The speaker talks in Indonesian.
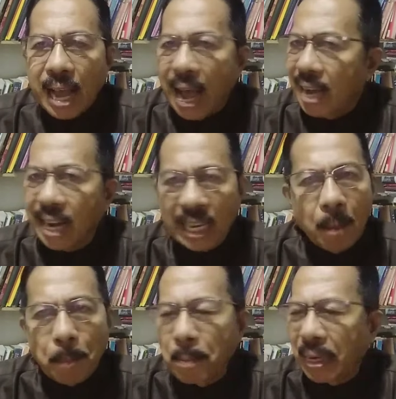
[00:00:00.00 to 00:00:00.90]

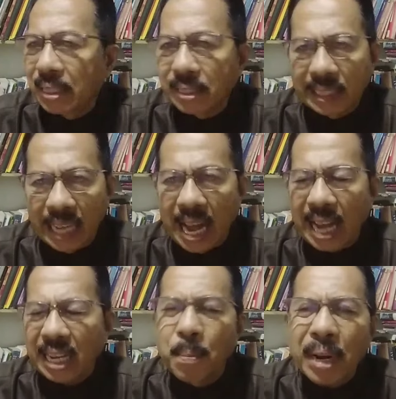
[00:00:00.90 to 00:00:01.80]
Agaknya pemerintah
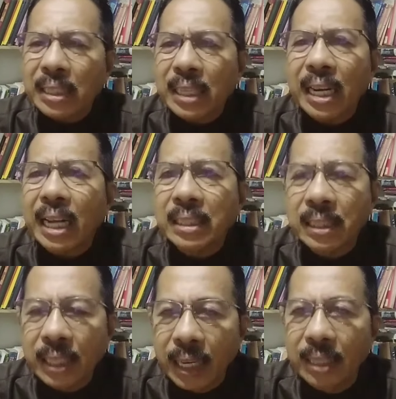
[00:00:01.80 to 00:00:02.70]
akan merasa
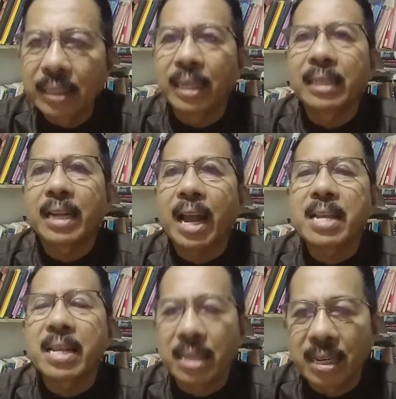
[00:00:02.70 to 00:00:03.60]
kasihan dengan
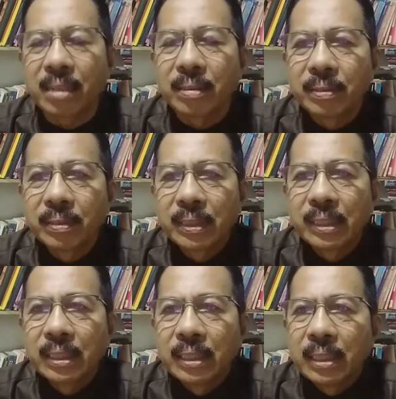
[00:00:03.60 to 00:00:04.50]
rakyatnya
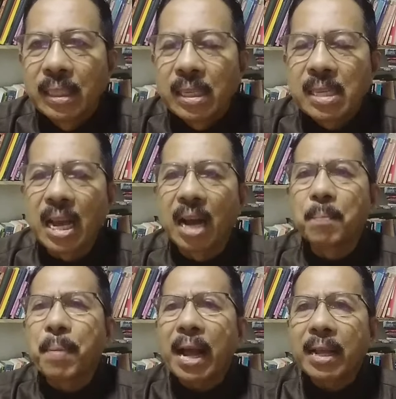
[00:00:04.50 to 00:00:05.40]
yang
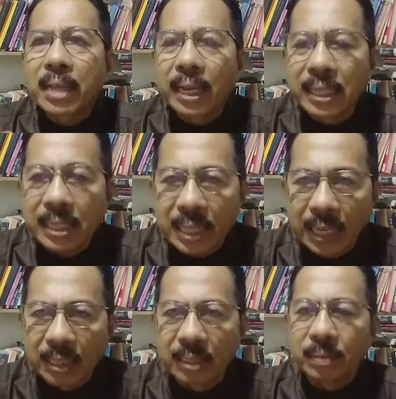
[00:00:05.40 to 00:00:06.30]

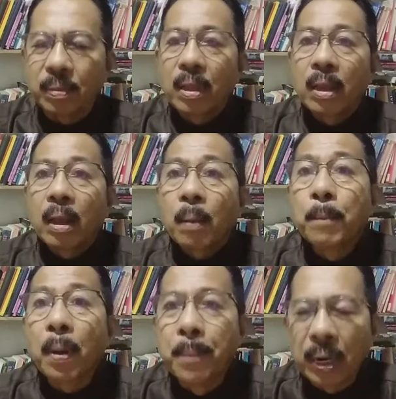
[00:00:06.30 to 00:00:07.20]
bagaikan
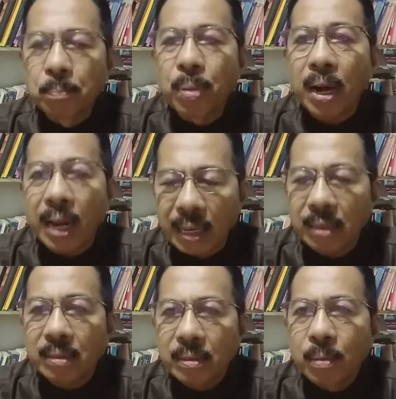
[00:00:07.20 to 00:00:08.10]
beban
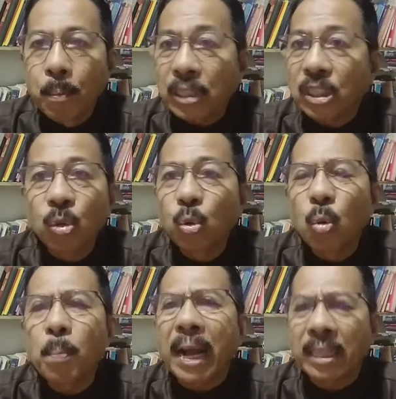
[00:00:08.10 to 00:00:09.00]
berat
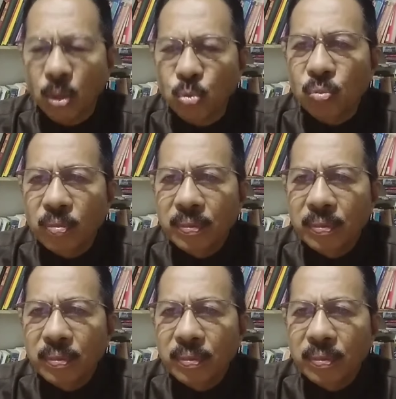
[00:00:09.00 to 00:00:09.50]
bersenggulung batu.